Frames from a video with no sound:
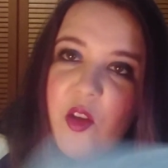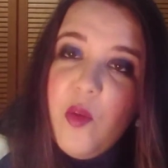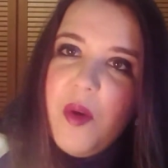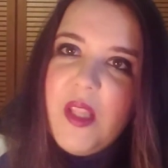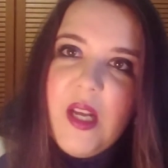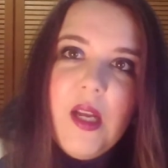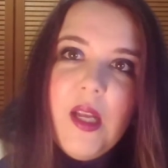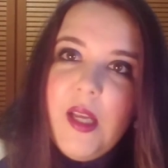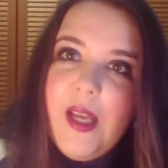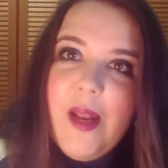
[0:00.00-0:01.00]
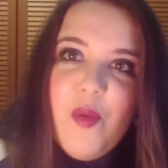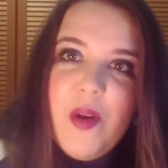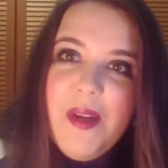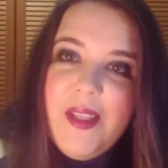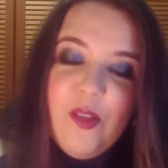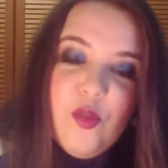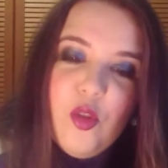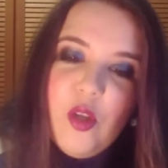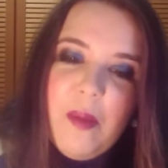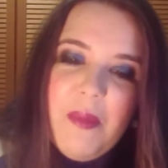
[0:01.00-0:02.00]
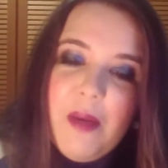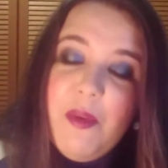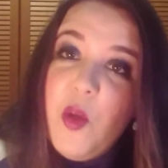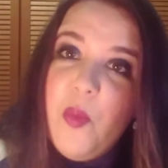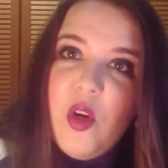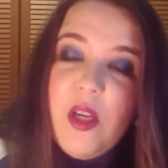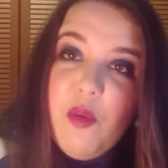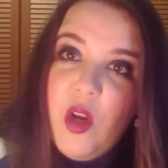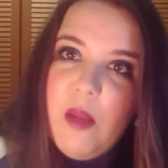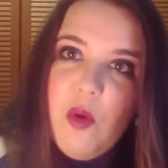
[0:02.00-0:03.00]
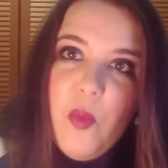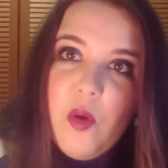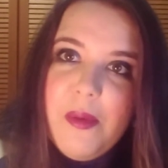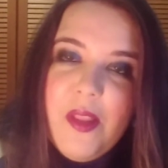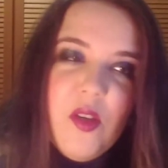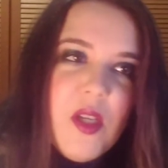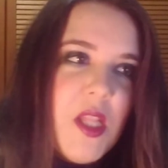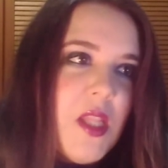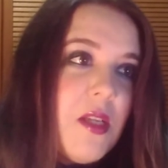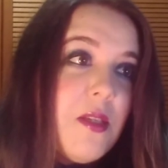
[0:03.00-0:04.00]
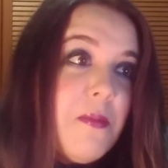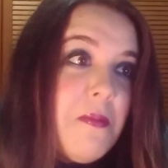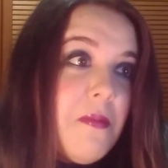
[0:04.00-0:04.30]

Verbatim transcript: Yo de verdad, el problema que tengo con cambiar vídeo por libro y libro por vídeo, que dices,